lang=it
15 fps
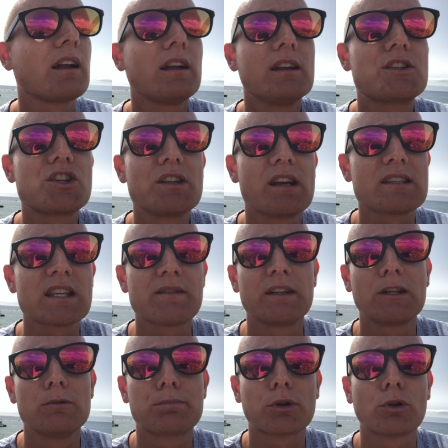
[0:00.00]
il cinese
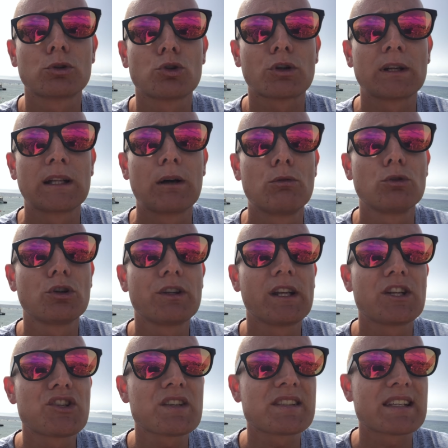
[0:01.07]
vende un prodotto che da 1 a
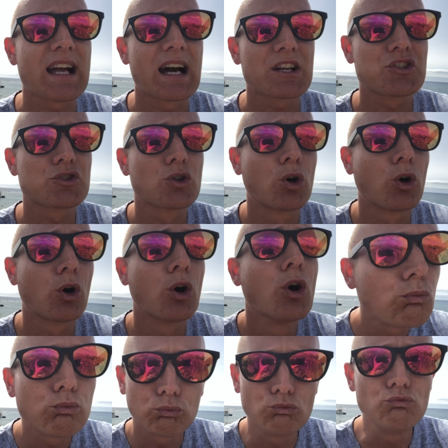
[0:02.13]
10 è
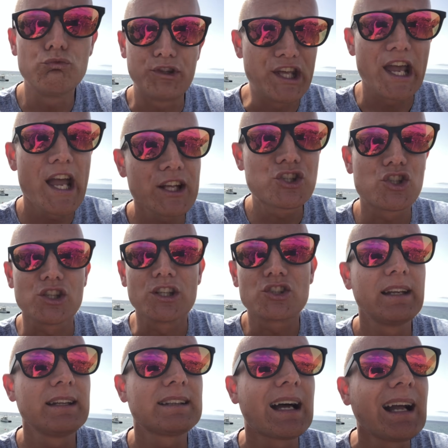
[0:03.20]
scarso 10.
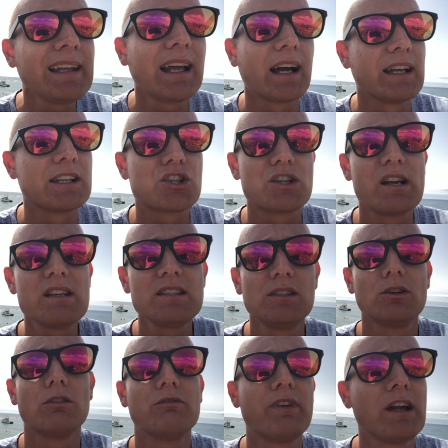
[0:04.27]
In Italia i cinesi
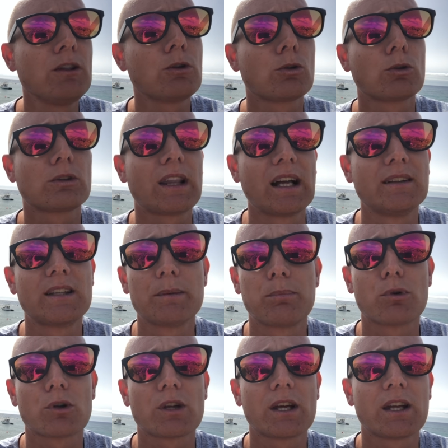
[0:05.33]
non vendono tante
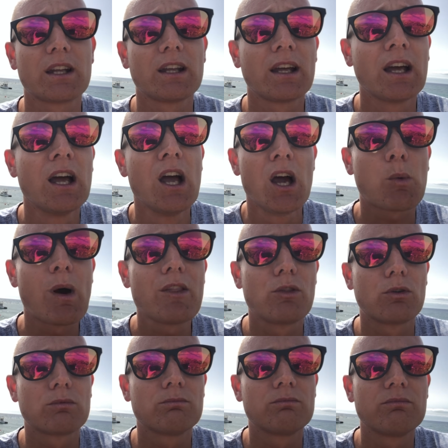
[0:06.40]
porcherie, qua
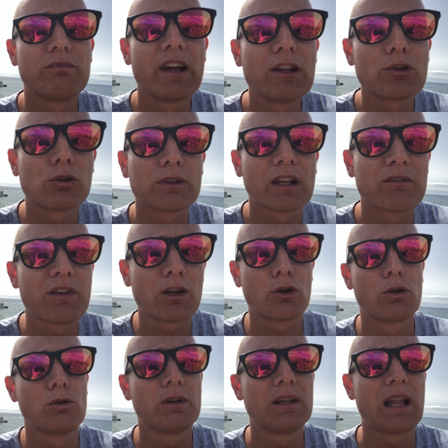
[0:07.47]
non vendono davvero
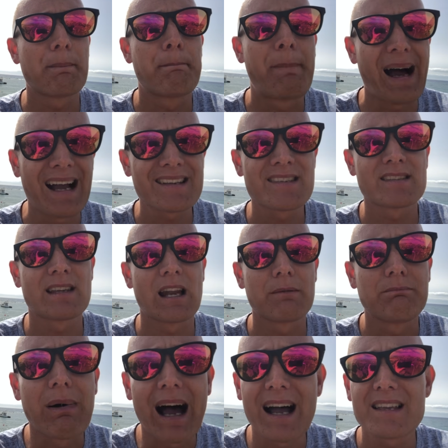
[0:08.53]
la base della
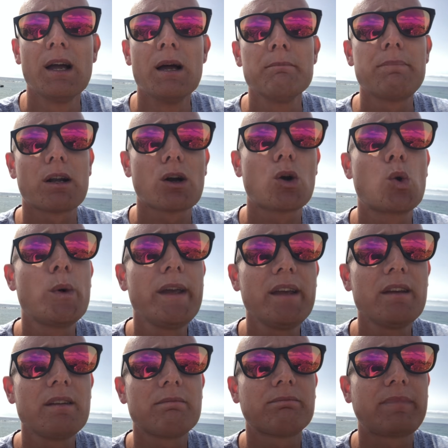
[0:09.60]
base, però
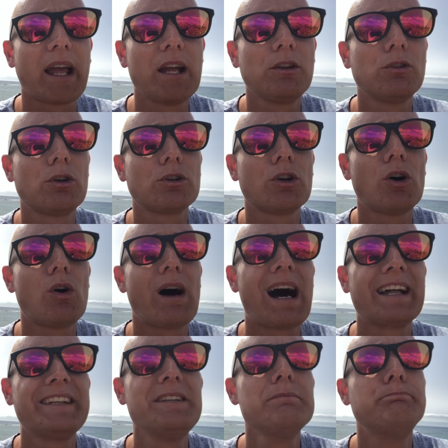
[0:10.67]
qui tendono
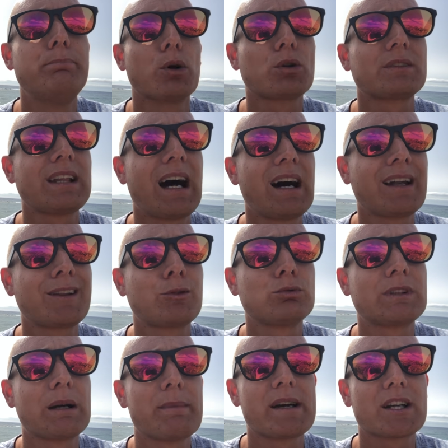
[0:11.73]
ad importare
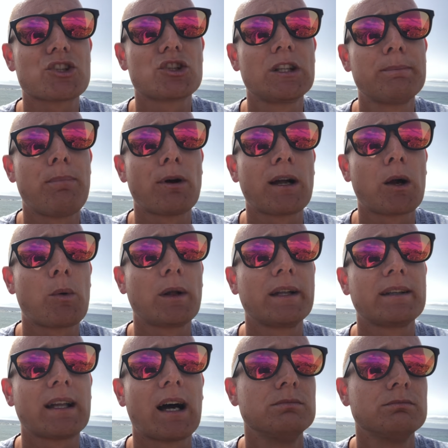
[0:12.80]
tutta merce di poca
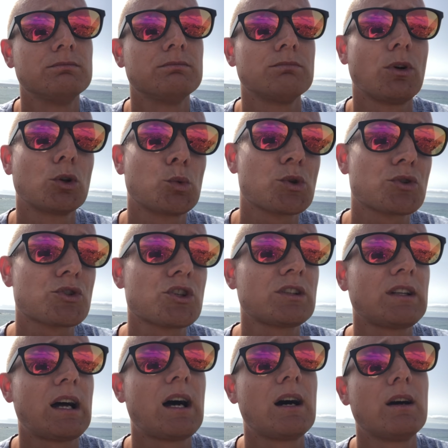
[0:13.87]
qualità. Mm, ho due
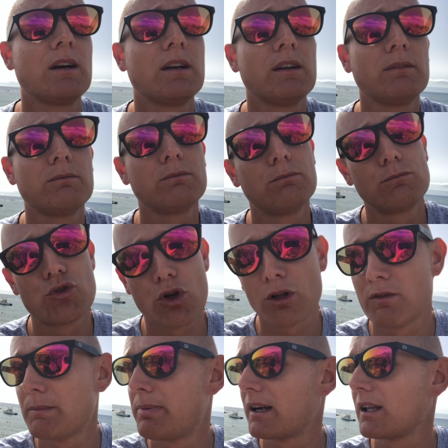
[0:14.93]
società, eh, un giorno
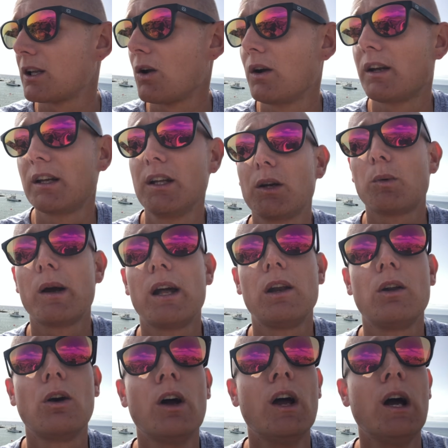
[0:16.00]
vi parlerò anche di
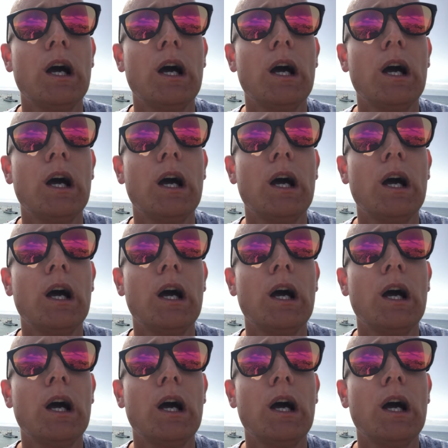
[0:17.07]
quello,